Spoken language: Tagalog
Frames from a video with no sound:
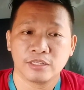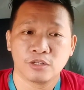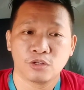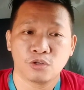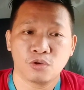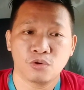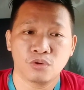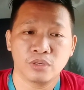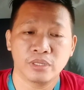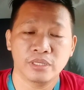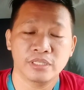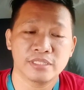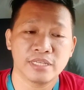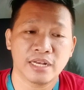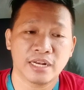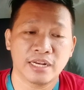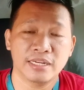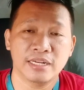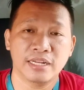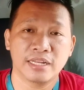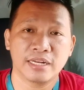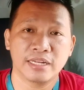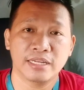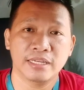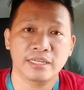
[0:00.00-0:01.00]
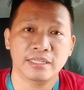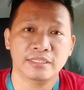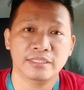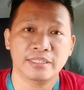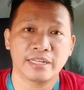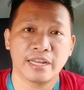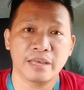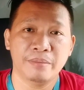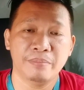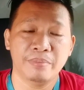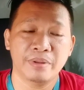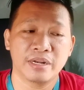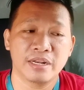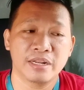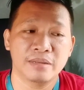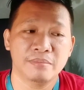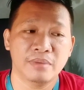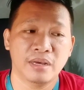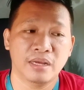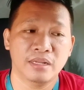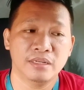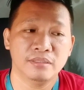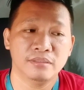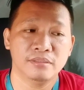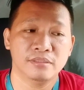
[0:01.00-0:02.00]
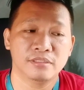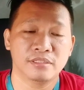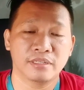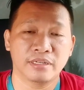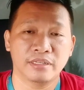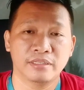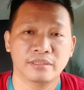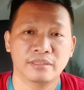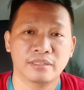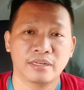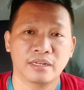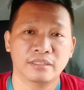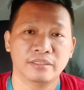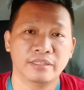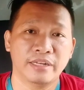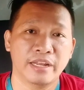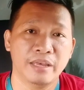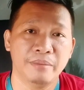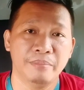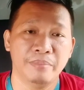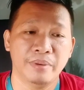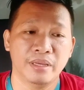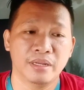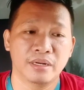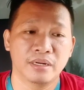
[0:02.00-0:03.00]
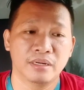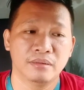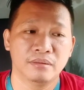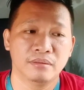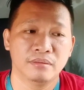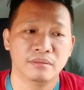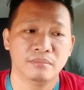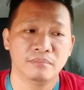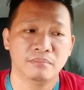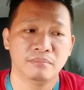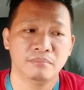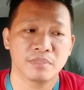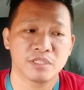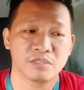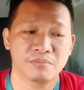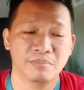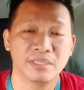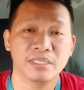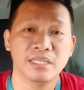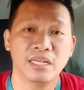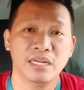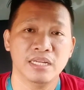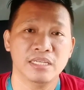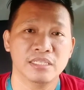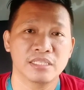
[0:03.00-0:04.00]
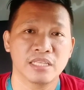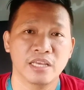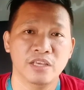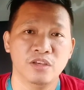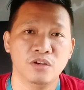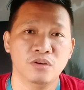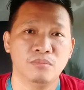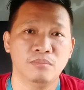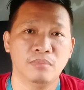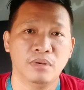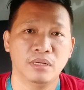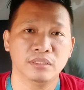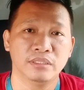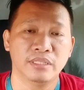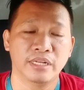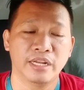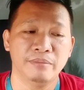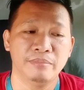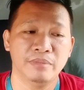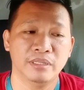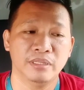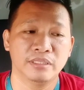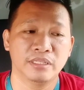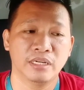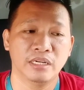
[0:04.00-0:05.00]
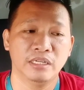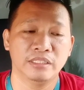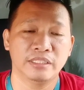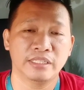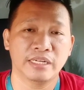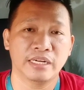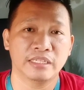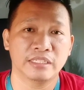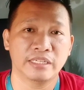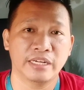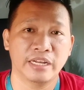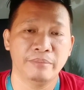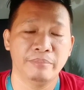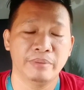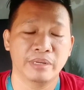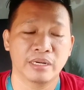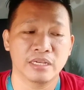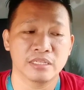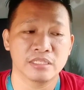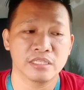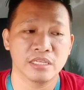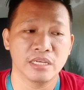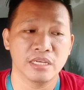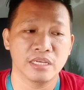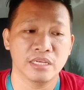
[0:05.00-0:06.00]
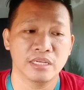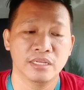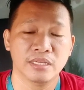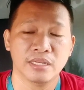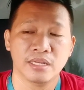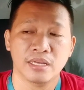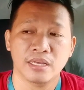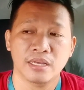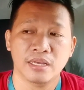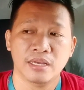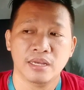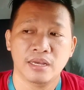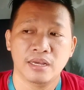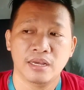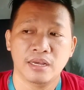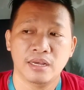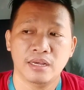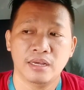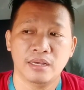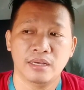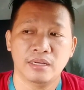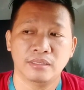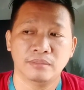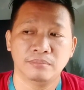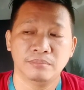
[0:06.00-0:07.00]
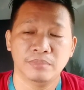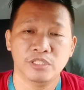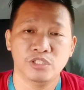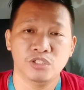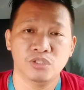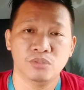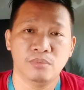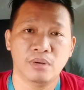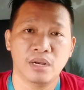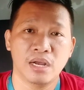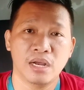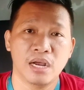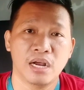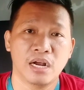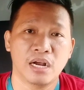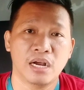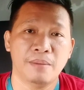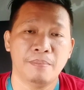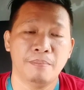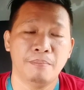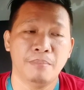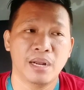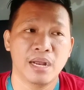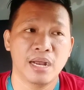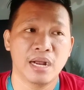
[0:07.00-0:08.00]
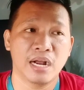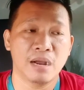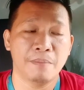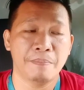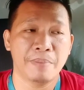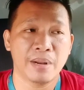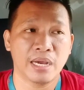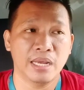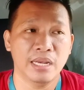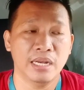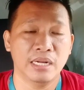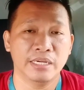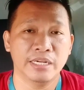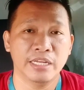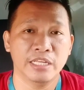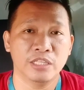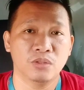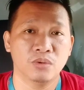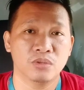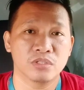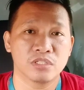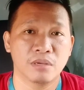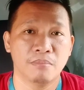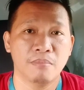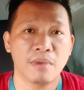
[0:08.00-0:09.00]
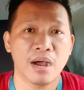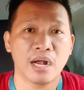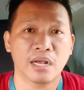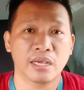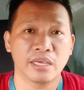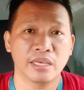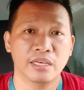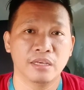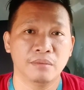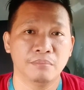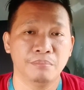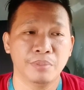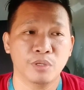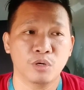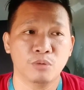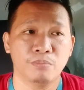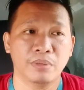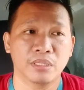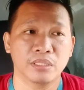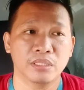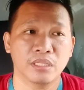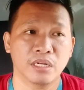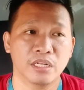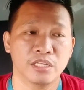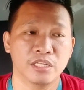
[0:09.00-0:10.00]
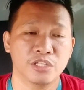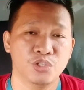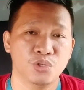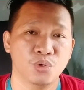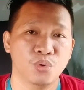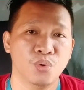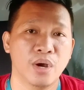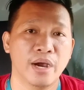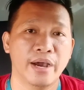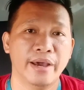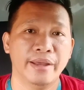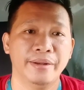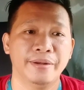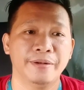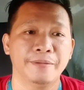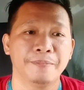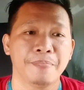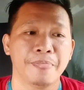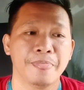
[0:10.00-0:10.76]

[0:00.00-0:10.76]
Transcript: kung isa ka na ring driver naman, straight truck driver, mas madali sa yung mag-drive ng trail truck driver kasi ang medyo mga mga ngapa lang dito sa backing pero pag diretsuhan